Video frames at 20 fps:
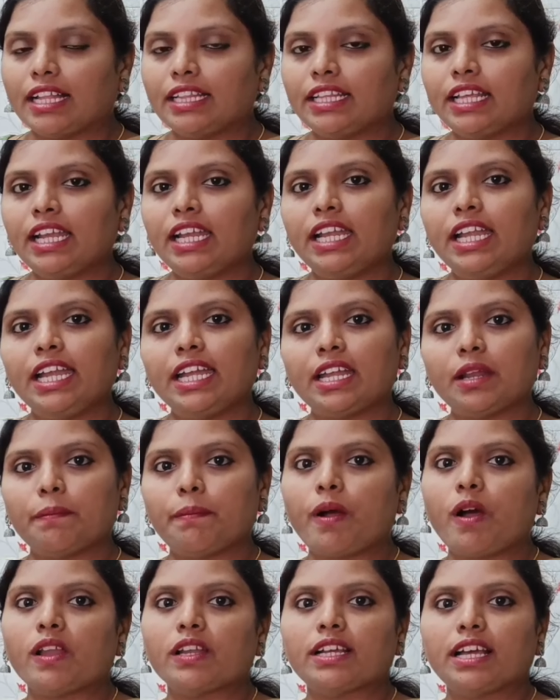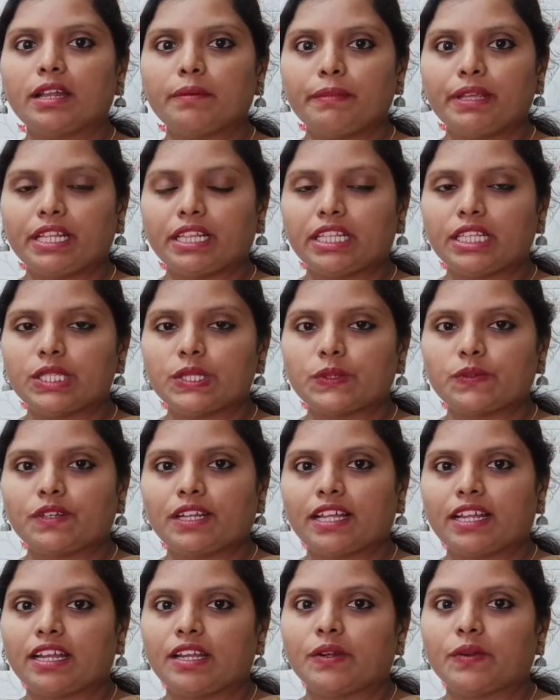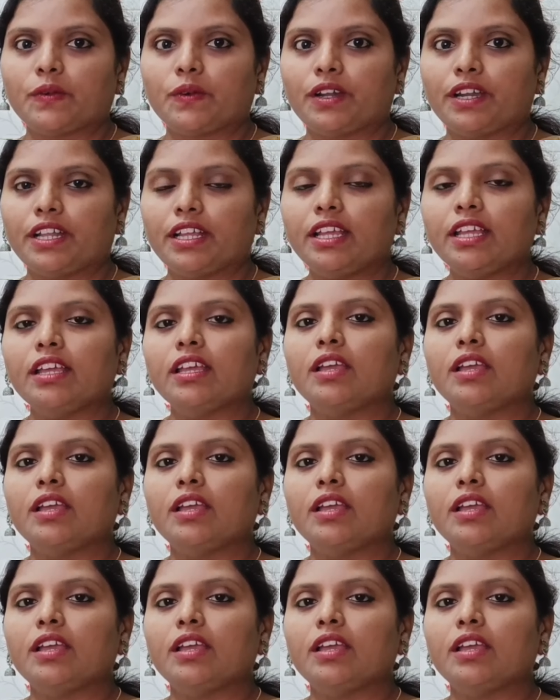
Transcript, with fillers: అదే లీటర్ పాలు కానీ మీరు తీసుకున్నారనుకోండి